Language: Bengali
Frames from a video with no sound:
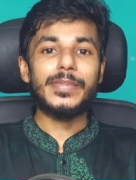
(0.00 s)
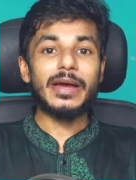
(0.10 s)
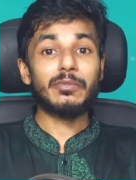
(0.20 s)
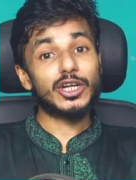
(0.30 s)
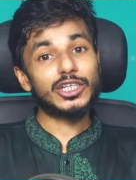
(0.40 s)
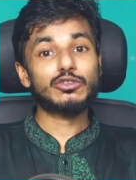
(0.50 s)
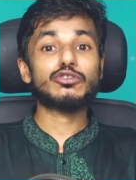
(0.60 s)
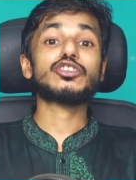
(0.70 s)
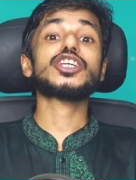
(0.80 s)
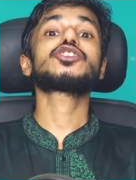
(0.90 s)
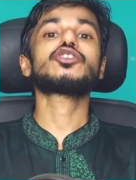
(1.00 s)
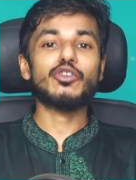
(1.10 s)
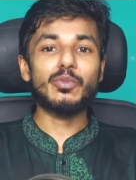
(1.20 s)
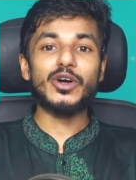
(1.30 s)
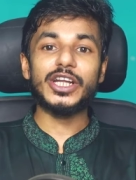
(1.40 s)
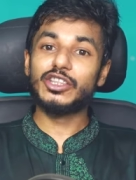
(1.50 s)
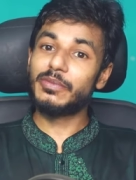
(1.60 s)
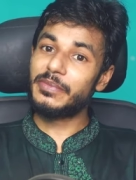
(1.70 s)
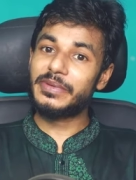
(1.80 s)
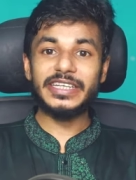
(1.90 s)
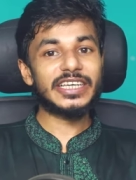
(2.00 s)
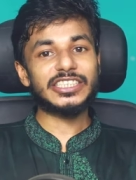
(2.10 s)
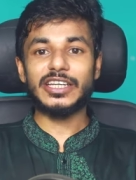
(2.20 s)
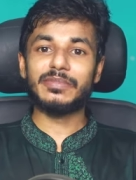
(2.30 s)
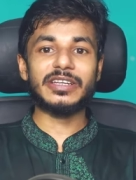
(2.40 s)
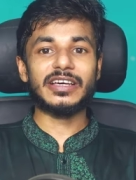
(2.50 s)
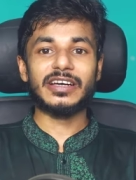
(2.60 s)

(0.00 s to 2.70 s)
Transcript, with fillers: ব্যায়াম করা সুস্থতার জন্য উপকারী তবে মিডিয়ার সামনে